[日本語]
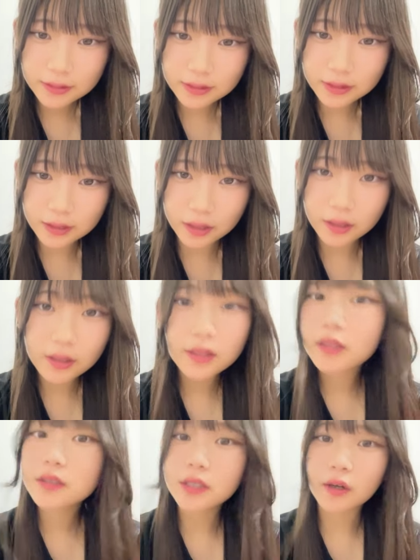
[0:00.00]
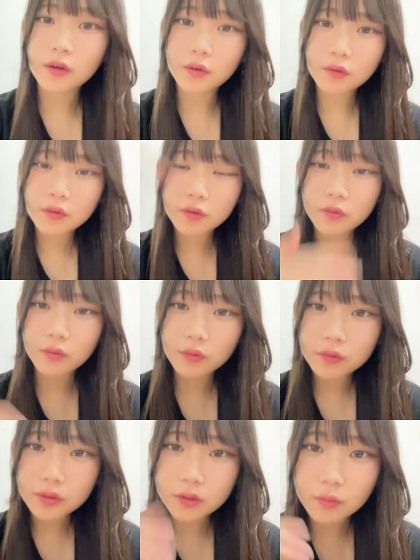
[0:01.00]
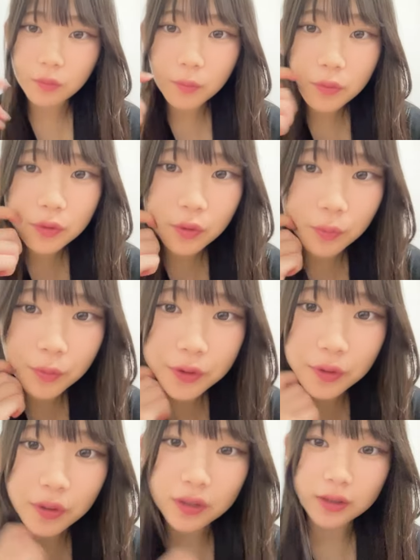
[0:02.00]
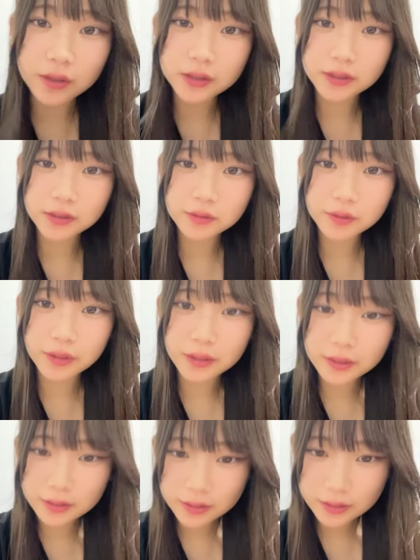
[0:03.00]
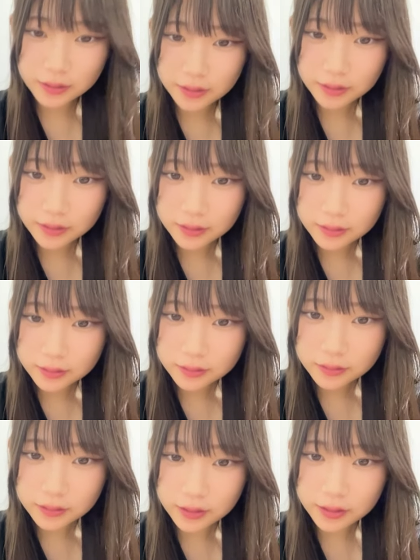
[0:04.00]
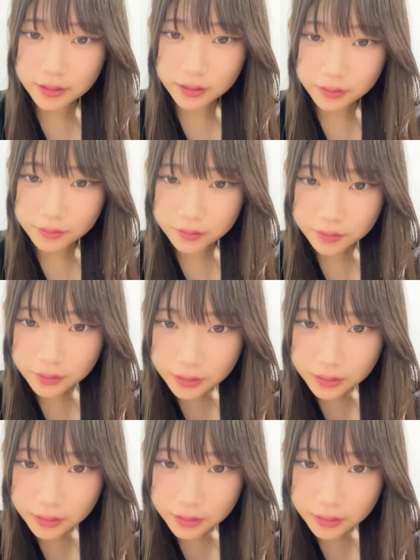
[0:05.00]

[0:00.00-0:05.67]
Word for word: なんかさ重い重いのかなすっごい一気にくる